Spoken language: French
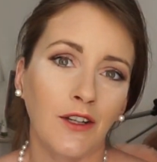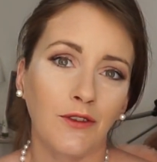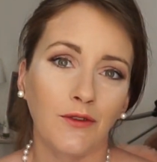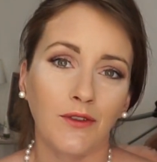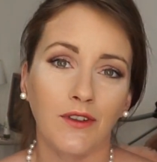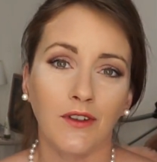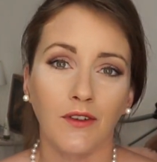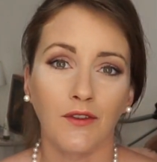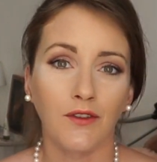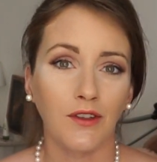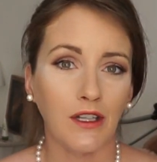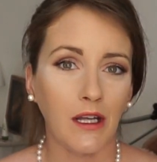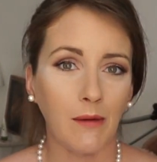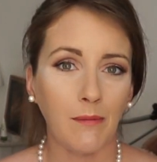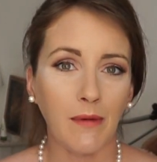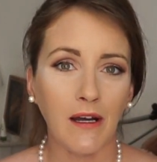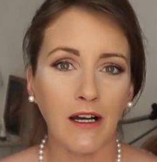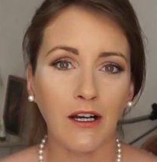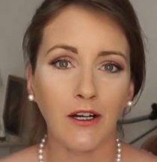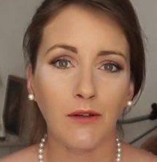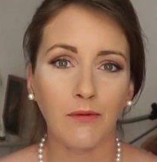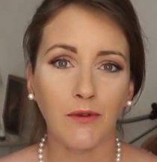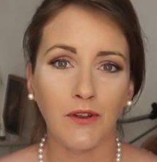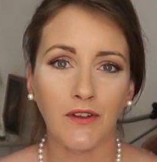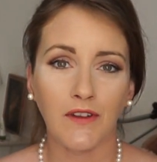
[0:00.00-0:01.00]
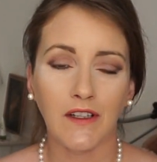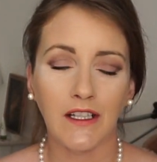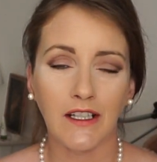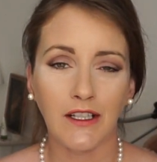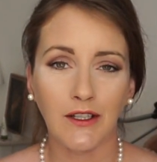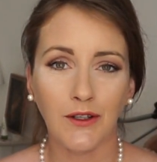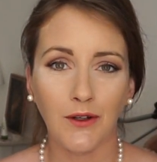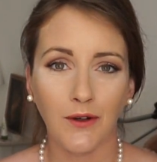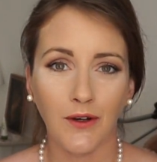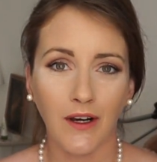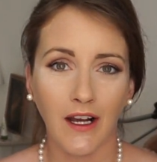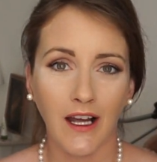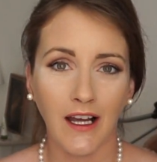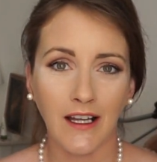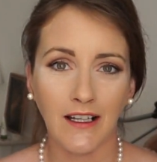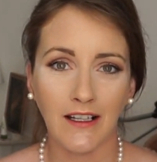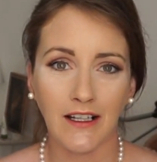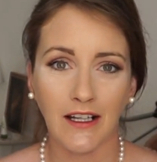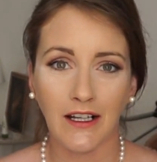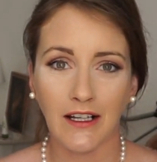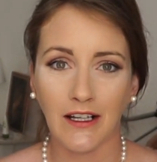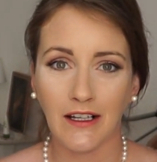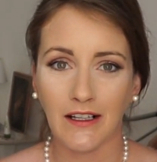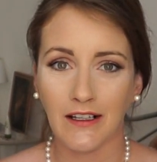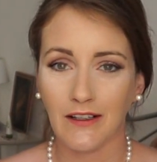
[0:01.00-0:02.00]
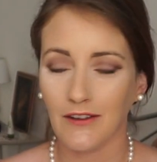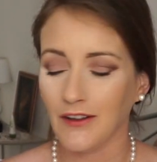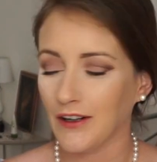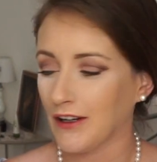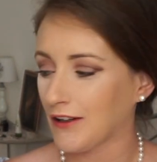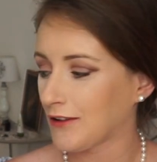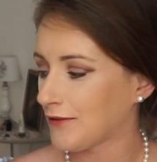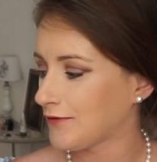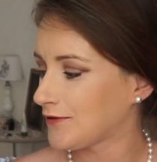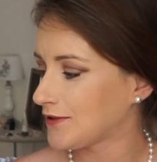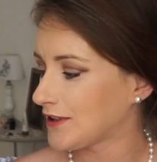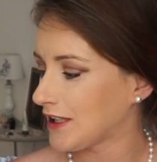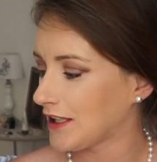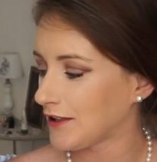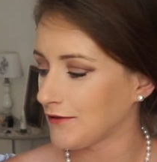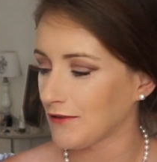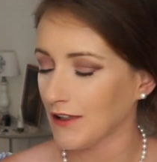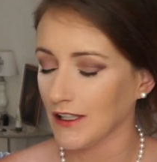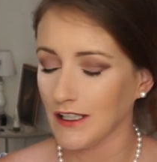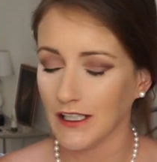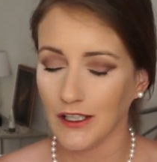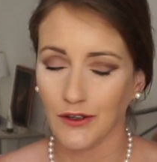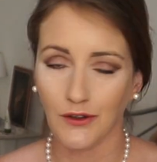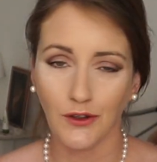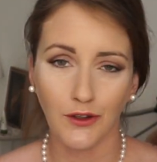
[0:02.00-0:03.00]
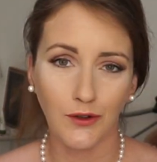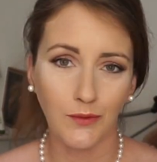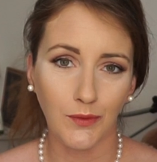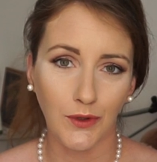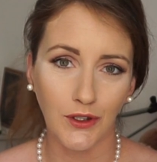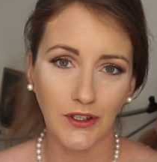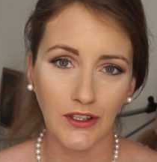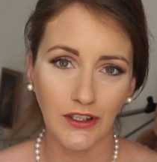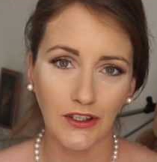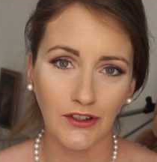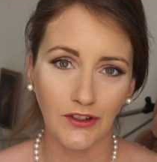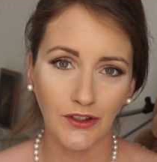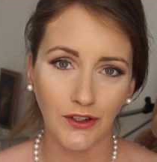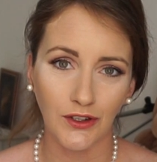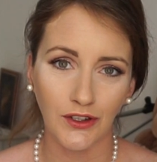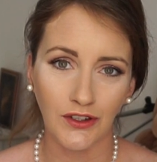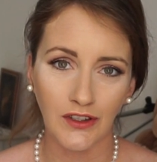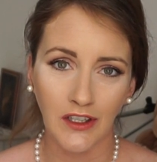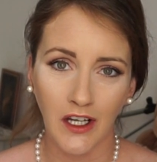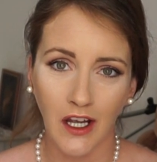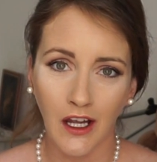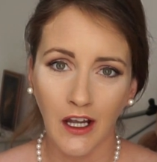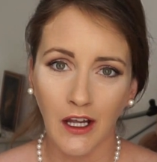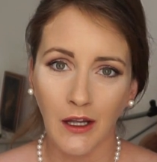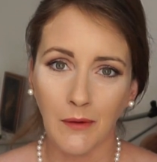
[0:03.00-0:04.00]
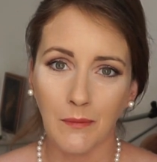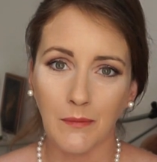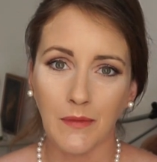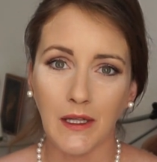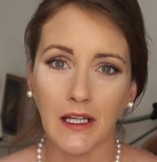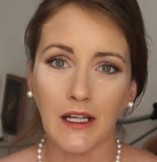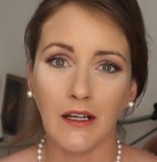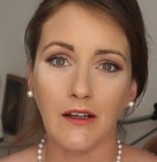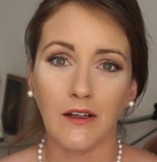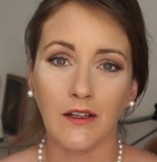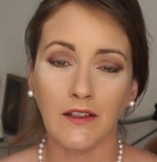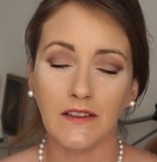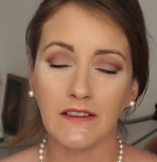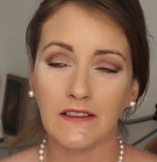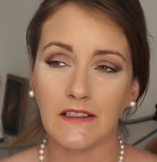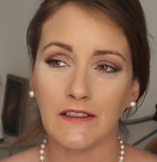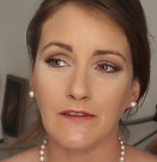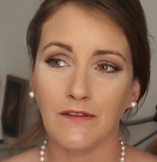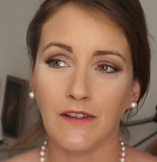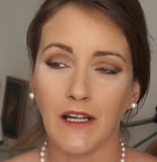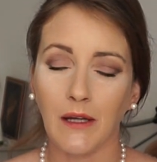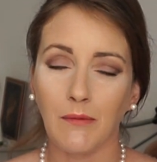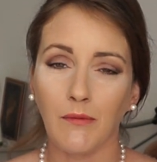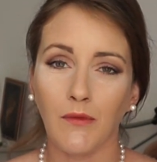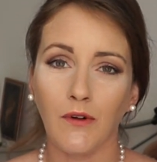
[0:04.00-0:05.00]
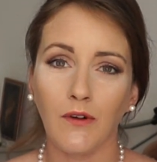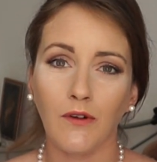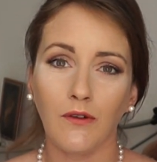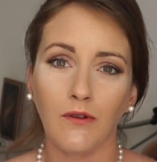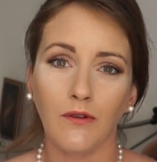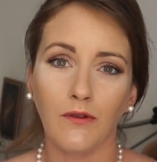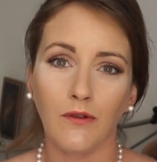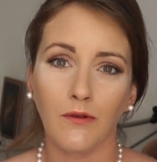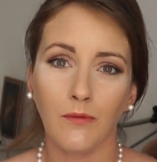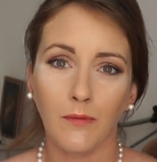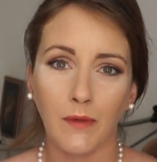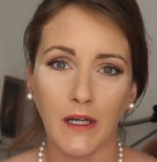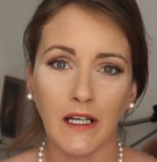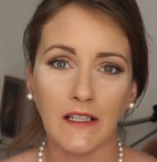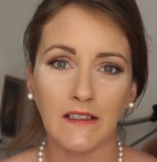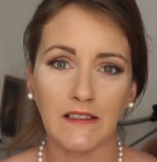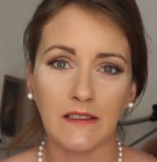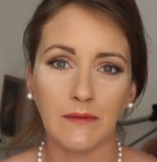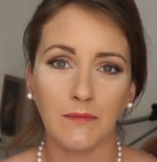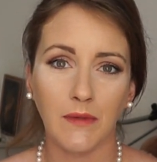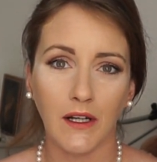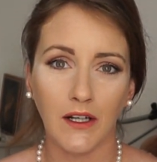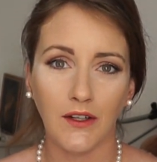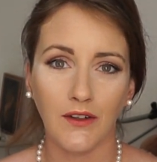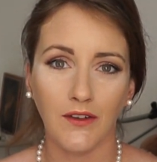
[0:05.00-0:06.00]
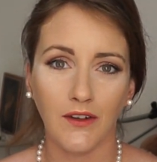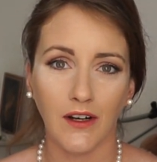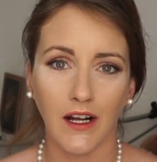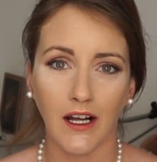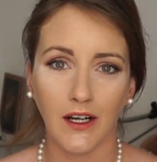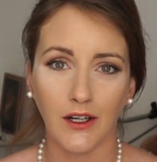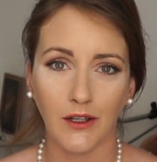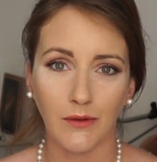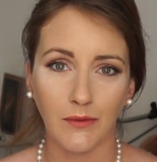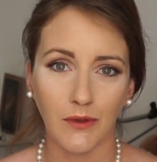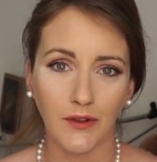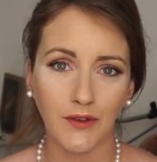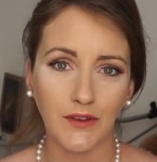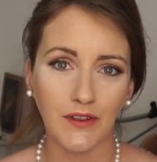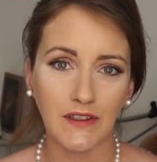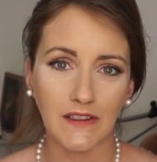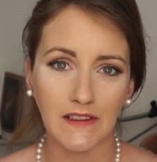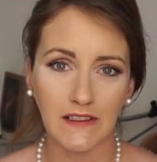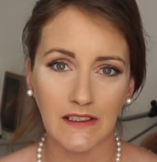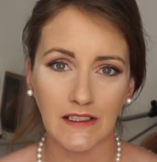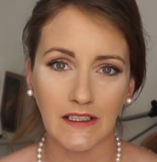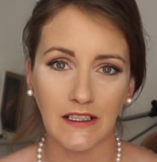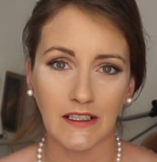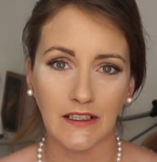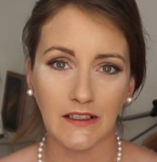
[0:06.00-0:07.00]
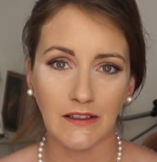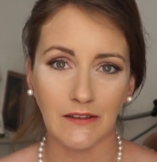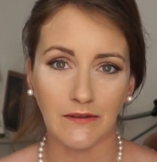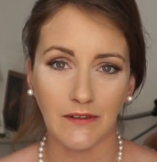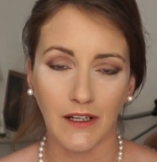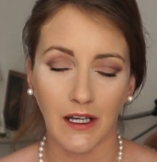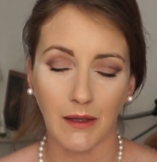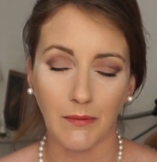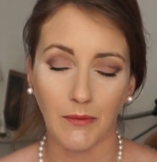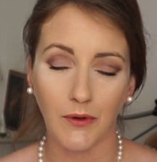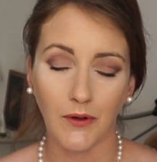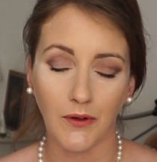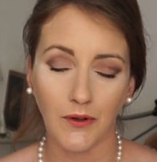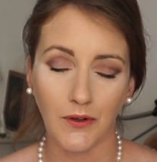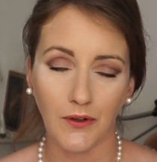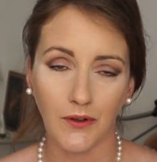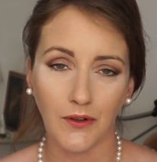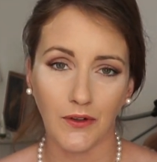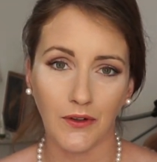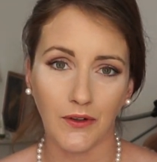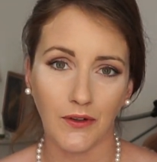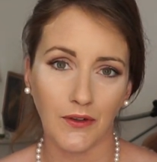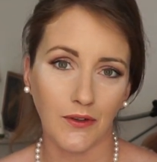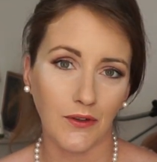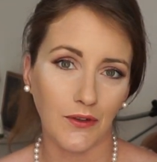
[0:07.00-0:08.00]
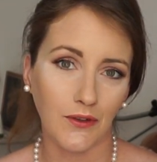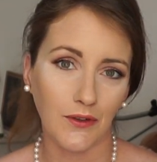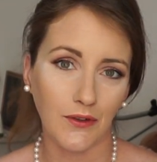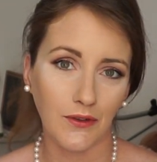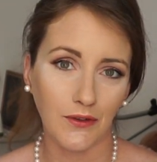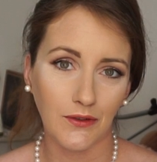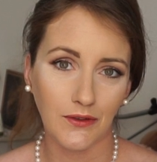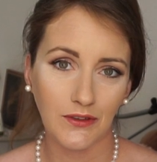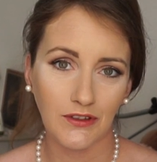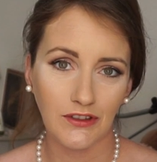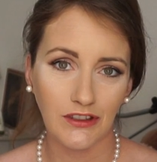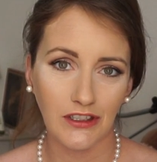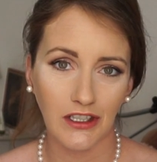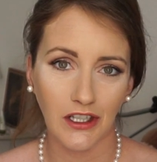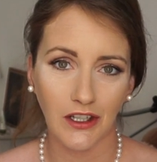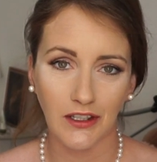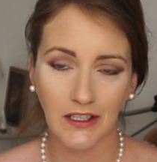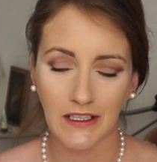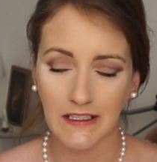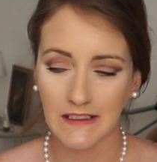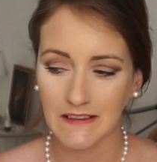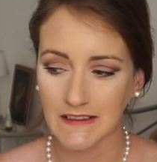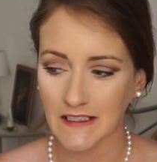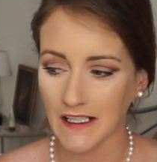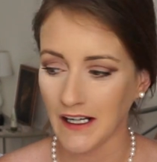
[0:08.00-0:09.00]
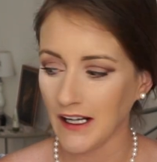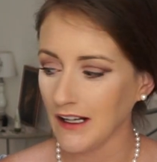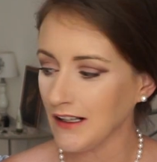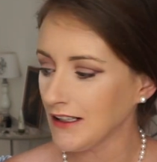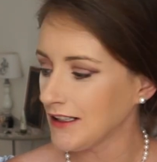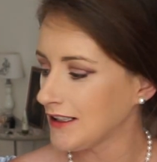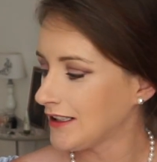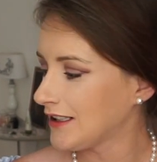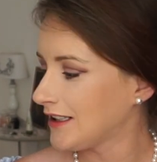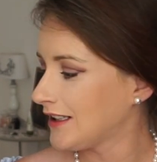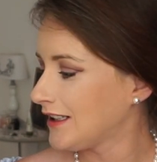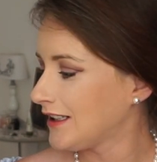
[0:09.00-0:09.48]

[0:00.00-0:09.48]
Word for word: Donc on n'a pas commandé que là, vous allez voir, il y a d'autres petites choses. Mais euh, c'est vraiment le principal de la commande, c'est vraiment euh, chez Orchestra.